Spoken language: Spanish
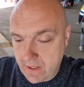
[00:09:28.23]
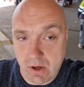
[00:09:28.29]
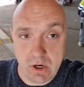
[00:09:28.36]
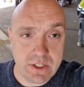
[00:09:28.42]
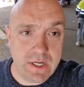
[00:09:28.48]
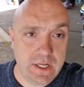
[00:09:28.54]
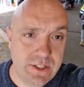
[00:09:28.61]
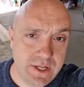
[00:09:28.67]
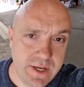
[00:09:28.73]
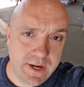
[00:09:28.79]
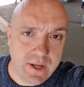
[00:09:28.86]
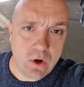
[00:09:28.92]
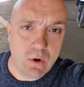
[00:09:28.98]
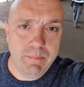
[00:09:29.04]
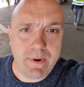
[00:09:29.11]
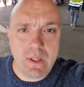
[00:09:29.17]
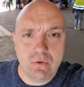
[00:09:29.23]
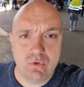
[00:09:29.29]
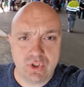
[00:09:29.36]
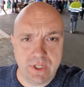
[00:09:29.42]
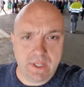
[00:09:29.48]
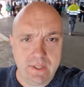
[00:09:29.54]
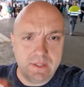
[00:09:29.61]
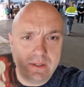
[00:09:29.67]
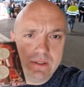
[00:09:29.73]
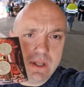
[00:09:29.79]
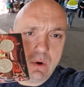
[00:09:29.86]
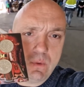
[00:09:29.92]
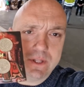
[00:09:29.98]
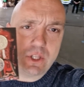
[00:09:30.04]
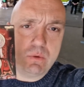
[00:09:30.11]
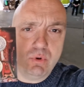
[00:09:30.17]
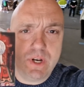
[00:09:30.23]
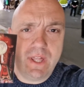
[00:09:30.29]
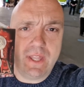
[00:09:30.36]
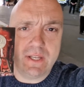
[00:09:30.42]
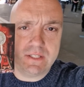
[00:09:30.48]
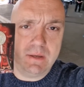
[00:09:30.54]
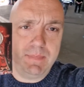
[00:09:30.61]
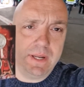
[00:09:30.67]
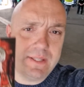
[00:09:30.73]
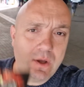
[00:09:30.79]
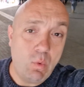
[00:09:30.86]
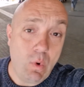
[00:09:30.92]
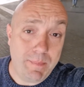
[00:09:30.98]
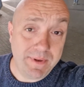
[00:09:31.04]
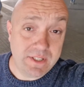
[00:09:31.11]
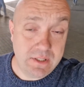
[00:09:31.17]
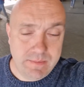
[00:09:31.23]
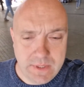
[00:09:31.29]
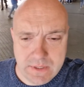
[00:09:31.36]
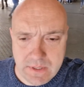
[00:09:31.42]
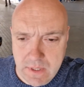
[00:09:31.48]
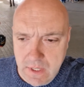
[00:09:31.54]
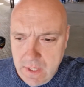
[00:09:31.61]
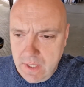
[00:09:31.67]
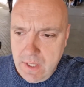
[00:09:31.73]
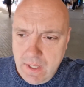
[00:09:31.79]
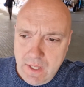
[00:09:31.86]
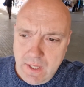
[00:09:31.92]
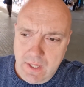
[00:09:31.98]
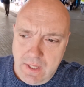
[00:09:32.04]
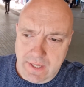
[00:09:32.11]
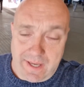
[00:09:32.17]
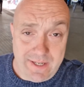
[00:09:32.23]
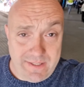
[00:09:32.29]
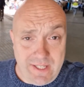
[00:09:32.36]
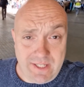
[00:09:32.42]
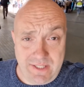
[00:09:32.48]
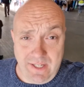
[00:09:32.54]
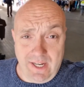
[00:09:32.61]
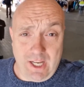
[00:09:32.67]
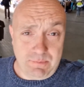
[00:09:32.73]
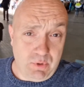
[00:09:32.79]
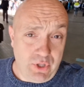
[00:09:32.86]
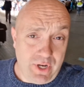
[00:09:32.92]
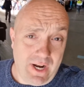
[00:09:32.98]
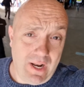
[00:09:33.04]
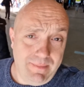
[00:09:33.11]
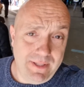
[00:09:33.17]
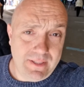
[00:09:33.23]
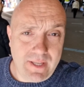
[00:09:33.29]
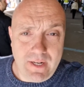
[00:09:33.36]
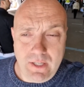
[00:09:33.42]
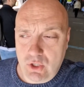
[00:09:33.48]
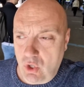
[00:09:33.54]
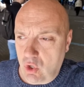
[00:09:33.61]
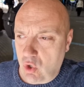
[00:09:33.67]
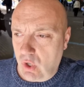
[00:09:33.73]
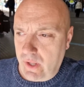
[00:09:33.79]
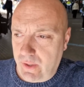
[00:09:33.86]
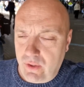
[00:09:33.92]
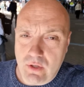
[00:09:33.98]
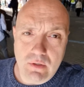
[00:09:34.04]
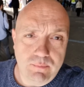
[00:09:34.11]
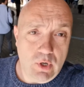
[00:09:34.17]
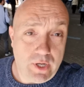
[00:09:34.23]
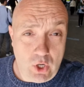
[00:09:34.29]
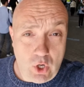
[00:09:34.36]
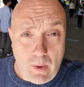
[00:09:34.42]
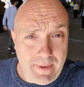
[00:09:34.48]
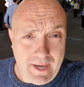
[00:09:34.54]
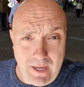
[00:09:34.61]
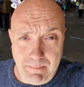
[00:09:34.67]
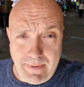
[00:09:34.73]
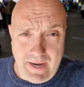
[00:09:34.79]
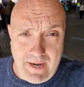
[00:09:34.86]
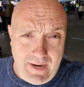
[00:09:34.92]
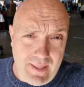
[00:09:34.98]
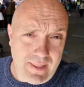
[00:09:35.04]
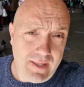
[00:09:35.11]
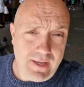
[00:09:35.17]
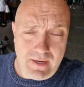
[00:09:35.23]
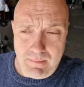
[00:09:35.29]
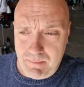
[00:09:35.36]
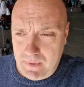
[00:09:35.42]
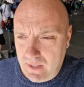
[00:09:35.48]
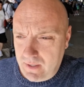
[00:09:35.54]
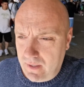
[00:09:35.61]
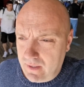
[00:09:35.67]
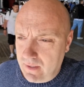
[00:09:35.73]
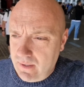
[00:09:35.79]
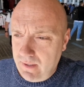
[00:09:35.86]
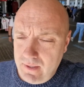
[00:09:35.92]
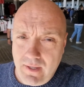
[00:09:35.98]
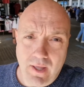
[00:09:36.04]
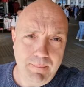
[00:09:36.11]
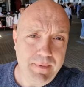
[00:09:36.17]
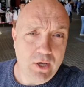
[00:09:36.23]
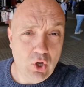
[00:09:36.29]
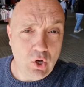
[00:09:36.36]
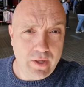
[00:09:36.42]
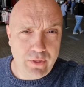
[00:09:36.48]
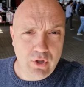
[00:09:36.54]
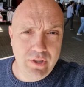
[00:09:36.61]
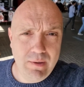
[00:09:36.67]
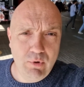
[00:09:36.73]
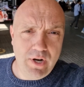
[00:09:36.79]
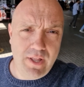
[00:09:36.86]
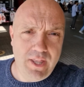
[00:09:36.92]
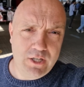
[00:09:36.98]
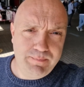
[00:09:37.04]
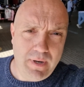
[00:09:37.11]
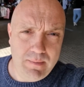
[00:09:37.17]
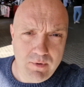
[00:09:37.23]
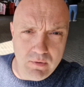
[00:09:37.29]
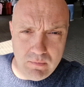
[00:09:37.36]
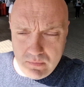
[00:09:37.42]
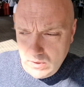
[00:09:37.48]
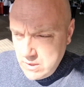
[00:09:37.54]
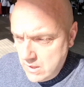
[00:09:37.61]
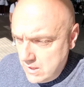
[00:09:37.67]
Ahora os la enseñaré. He comprado un set de cuatro monedas de plata guapísimas que estas sí que las pondré a la venta en el todo colección, porque no pegan para nada en mi, mi colección de monedas premium.